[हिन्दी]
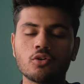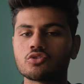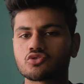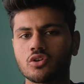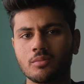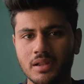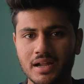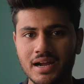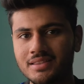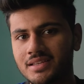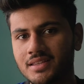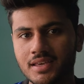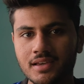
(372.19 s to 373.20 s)
उसको हम
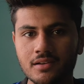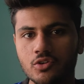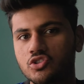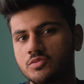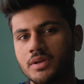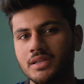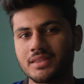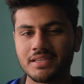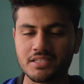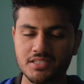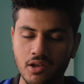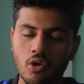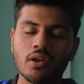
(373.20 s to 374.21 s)
लगाते थे उसमें
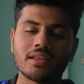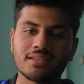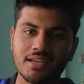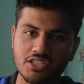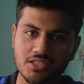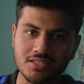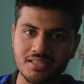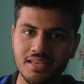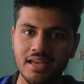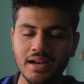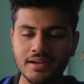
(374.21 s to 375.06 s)
तीन चार और इंजेक्शन थे